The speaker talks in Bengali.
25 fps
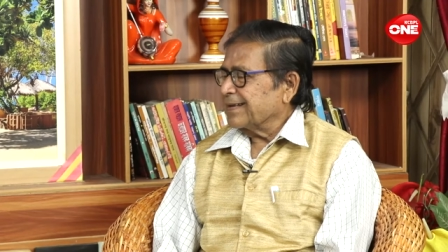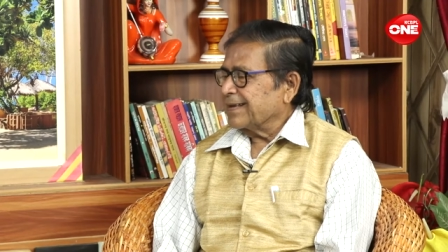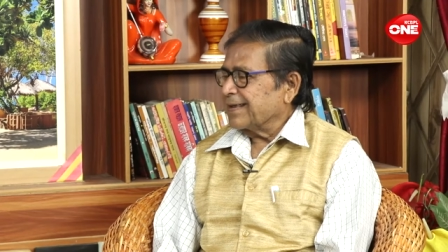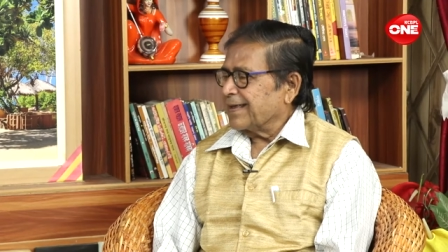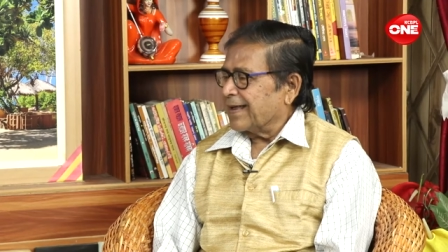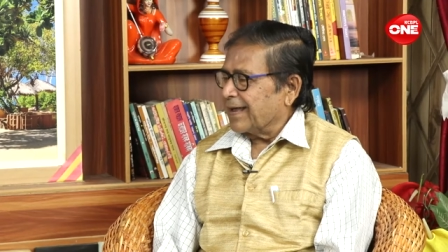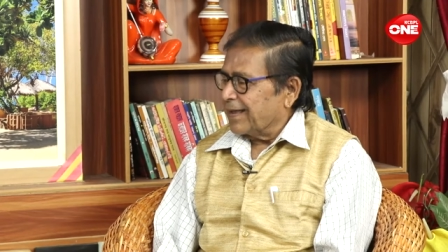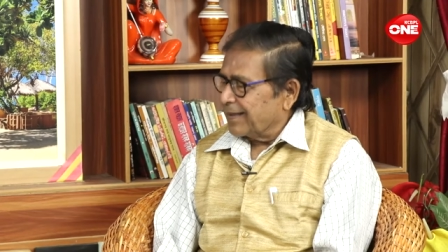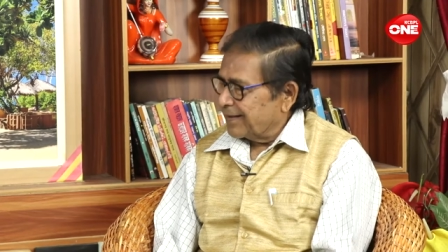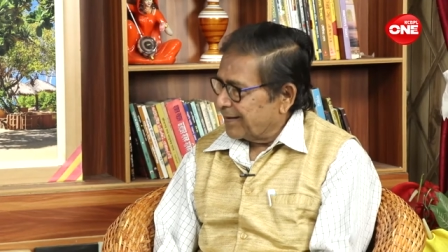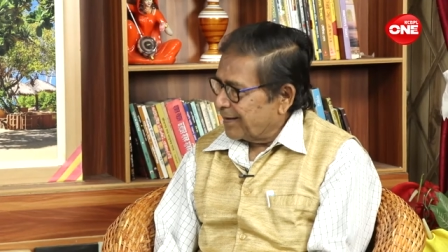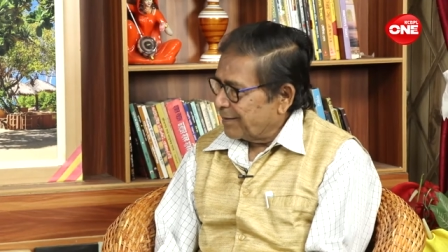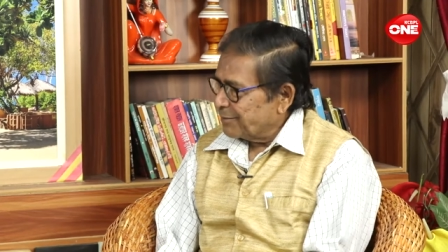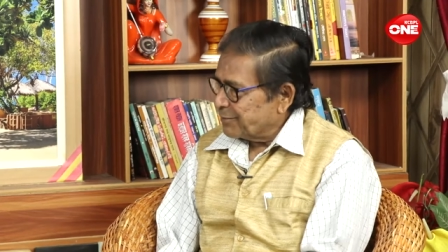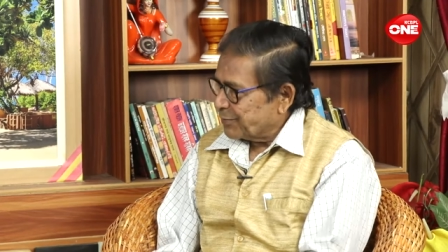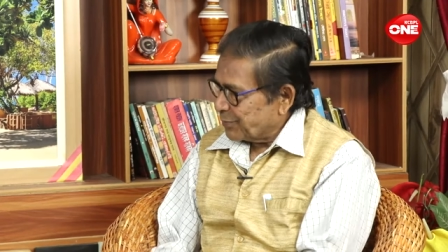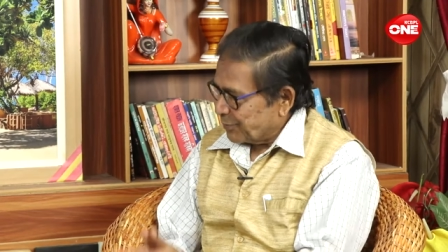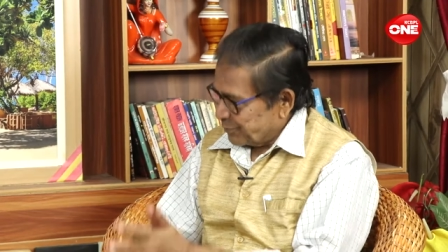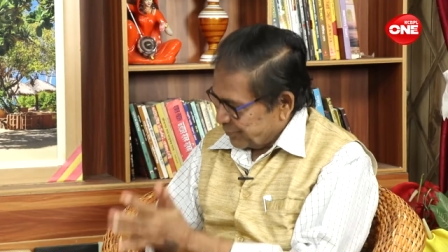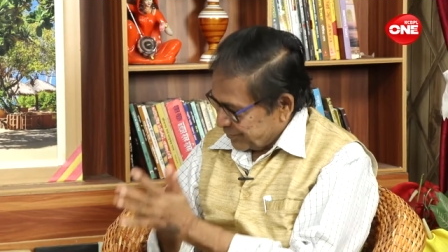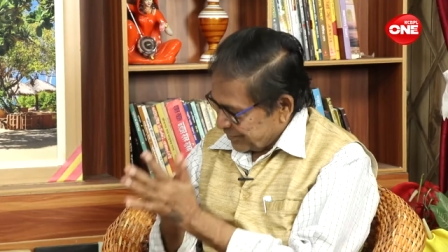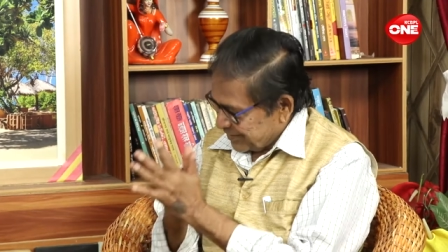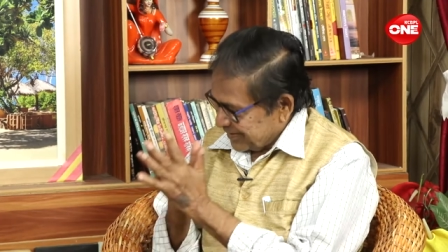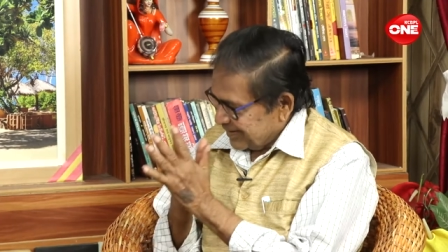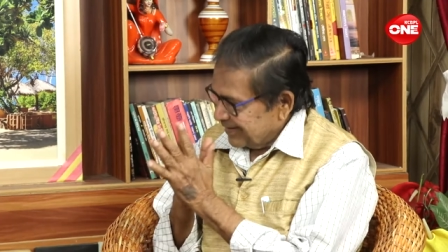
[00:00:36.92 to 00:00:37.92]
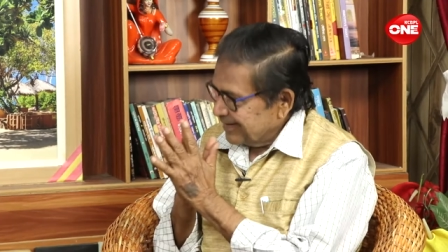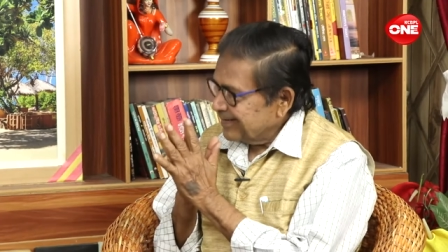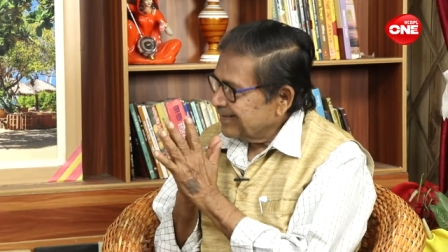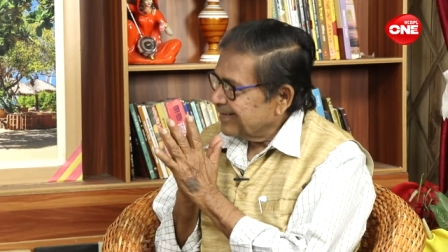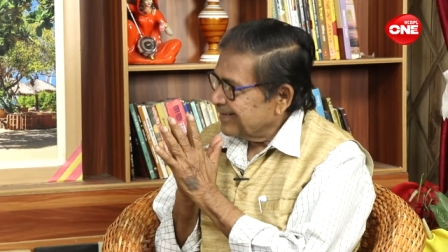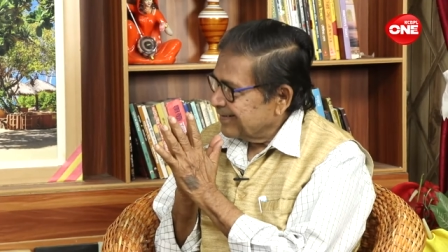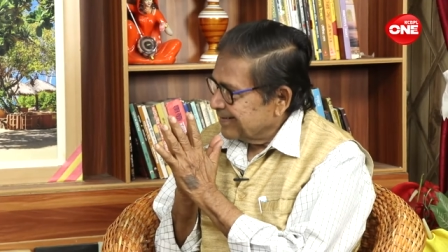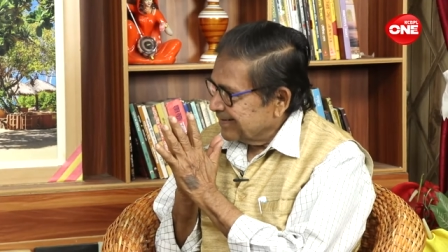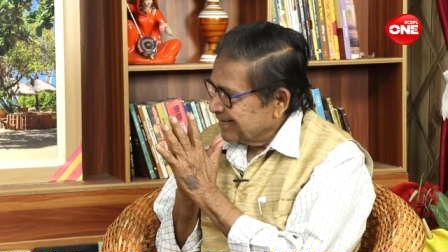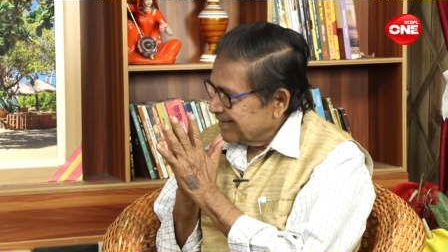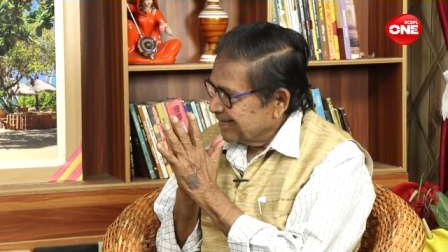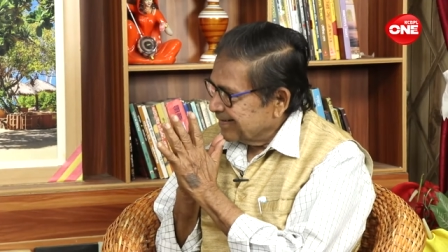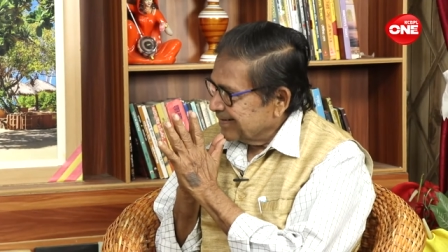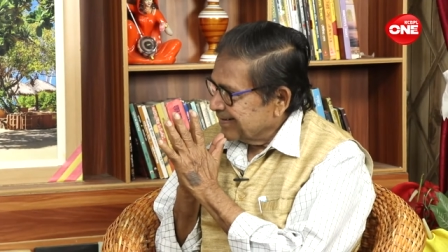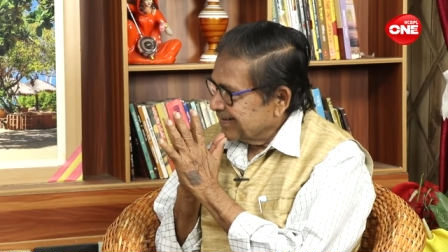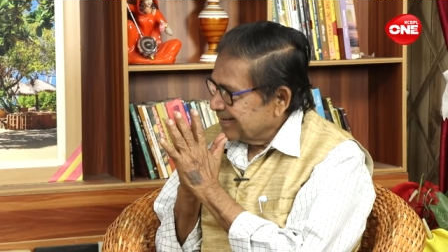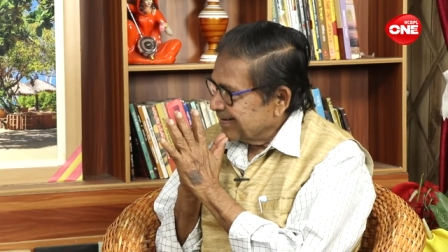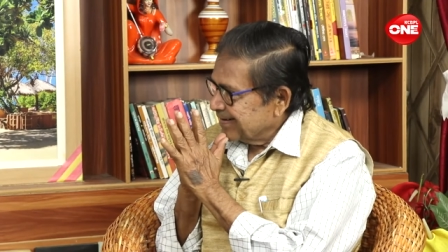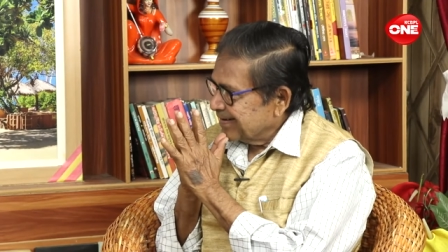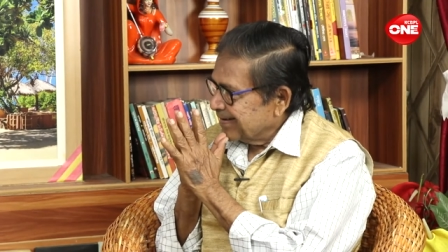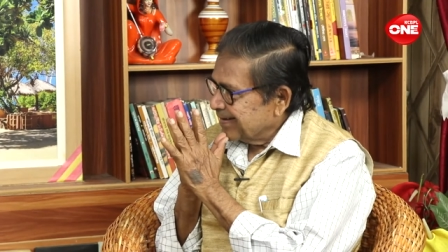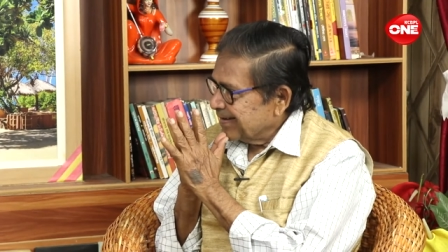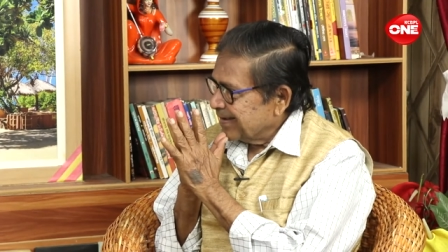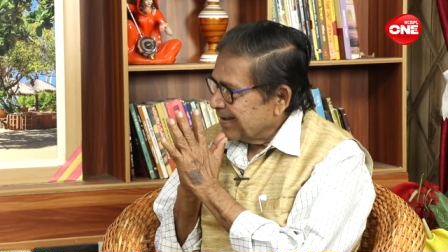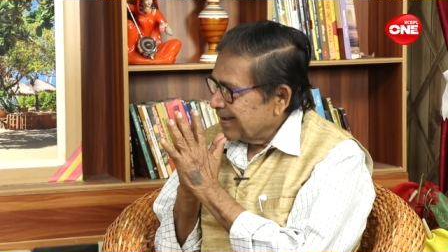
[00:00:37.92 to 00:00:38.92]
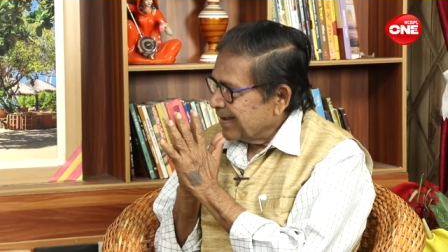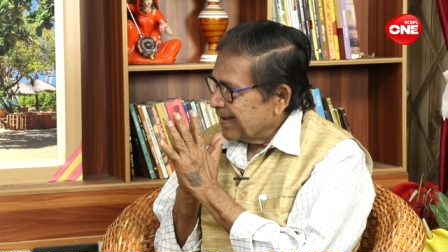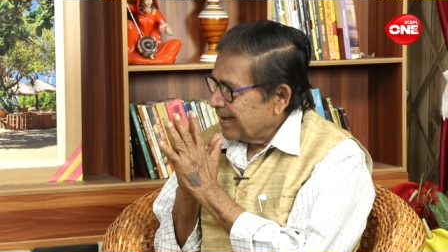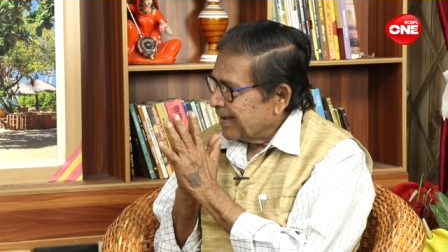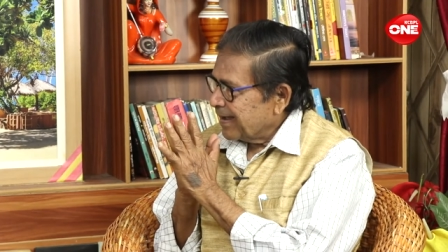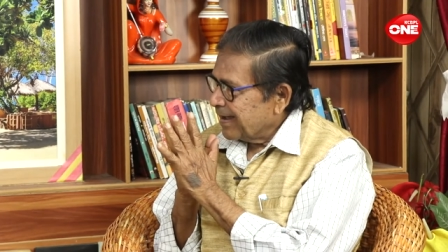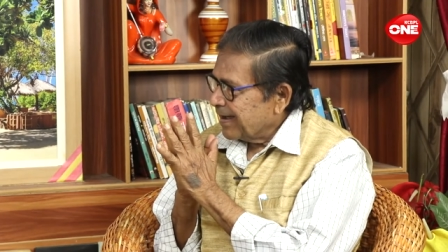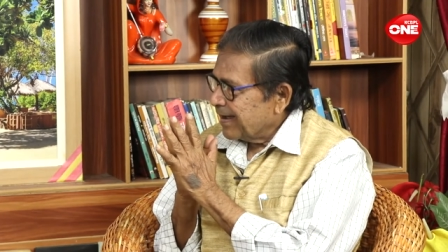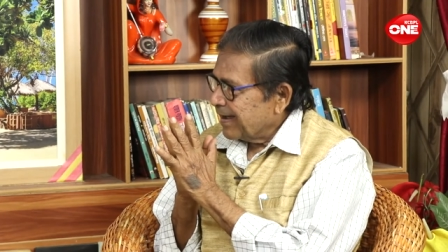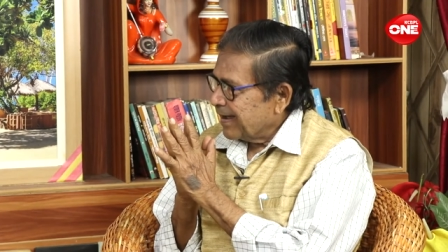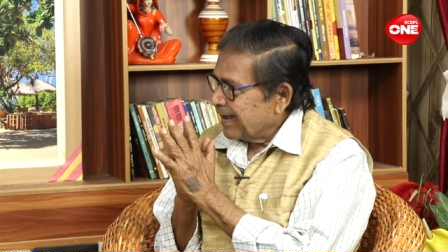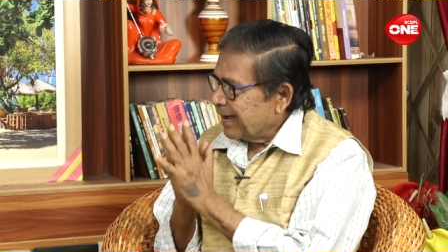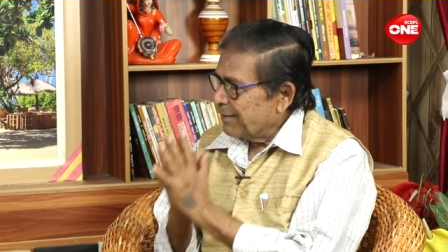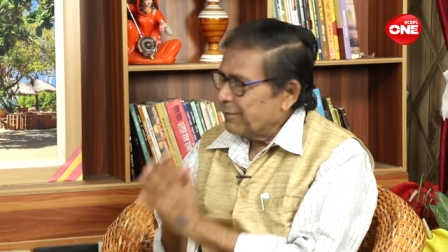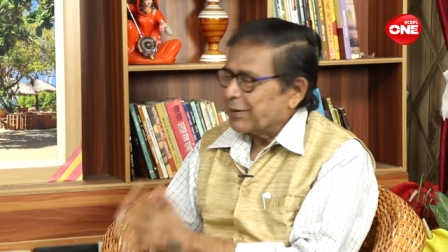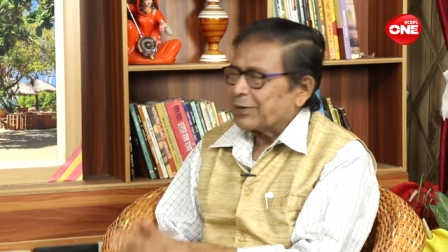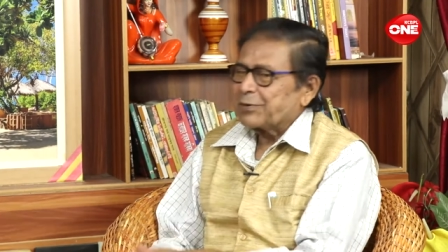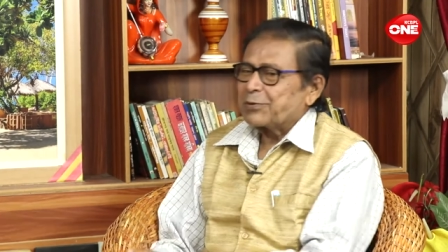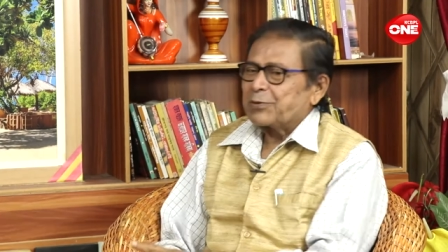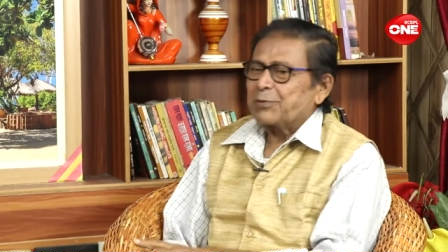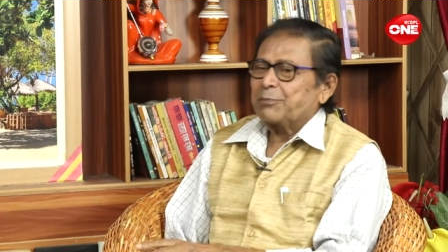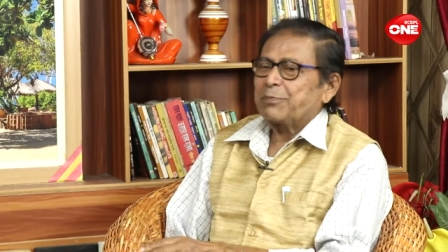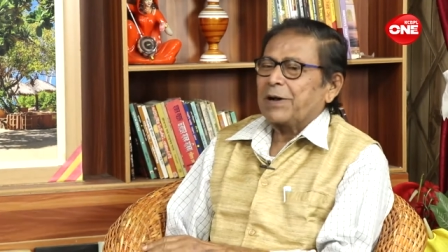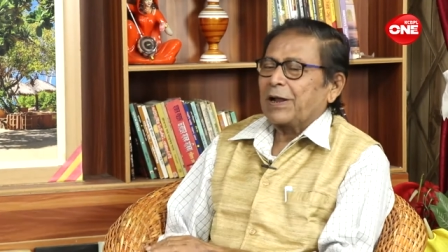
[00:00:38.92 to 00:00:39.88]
হ্যাঁ আমার নমস্কার আমার খুব